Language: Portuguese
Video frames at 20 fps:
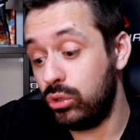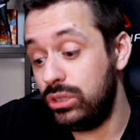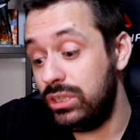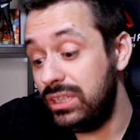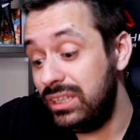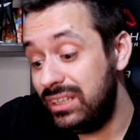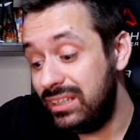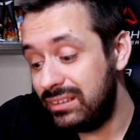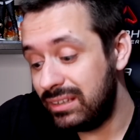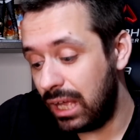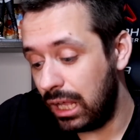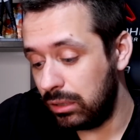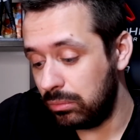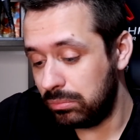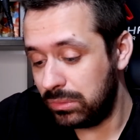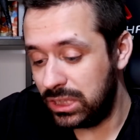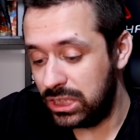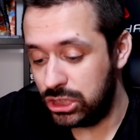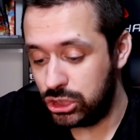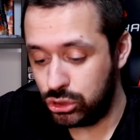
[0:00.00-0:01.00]
ainda
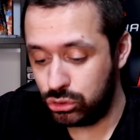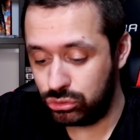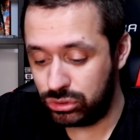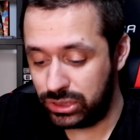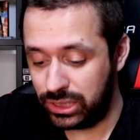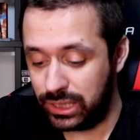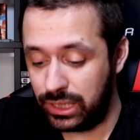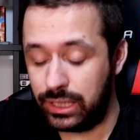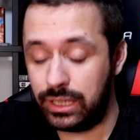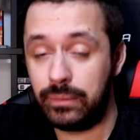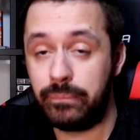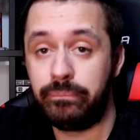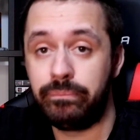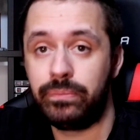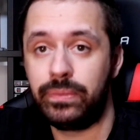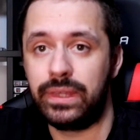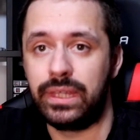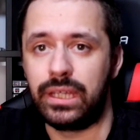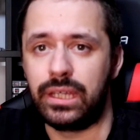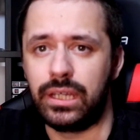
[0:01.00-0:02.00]
almejo ter
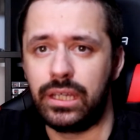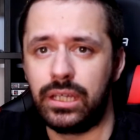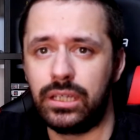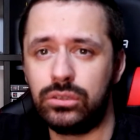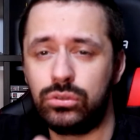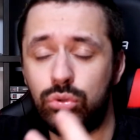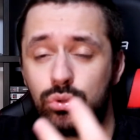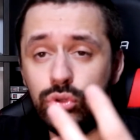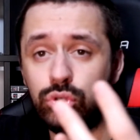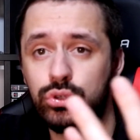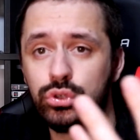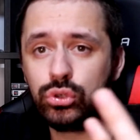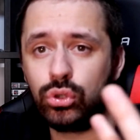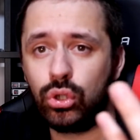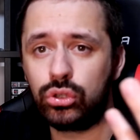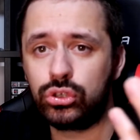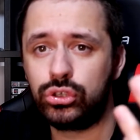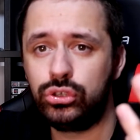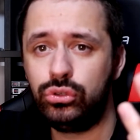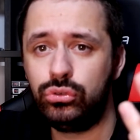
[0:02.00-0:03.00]
uh, todos os
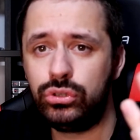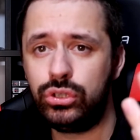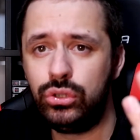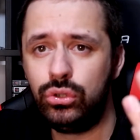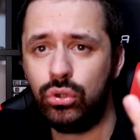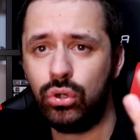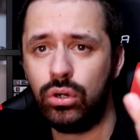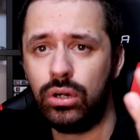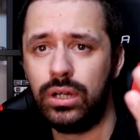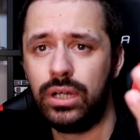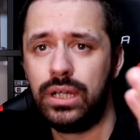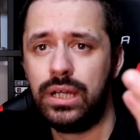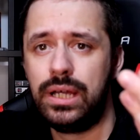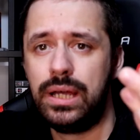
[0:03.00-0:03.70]
jogos de Yu-Gi-Oh!